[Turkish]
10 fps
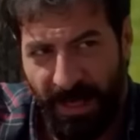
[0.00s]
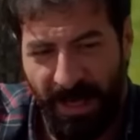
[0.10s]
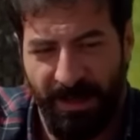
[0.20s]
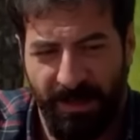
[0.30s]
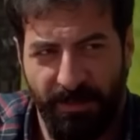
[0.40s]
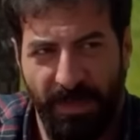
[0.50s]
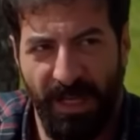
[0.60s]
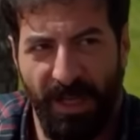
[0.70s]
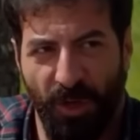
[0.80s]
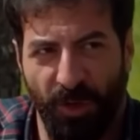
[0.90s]
Heh,
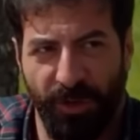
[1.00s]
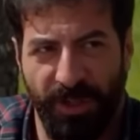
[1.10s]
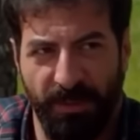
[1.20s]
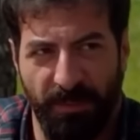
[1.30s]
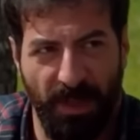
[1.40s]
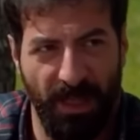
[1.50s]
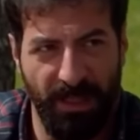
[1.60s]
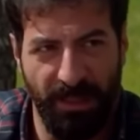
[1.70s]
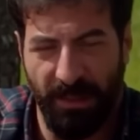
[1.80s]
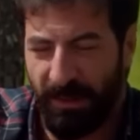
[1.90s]
belli oldu kimin
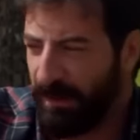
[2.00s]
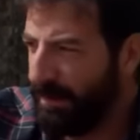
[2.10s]
bağladı.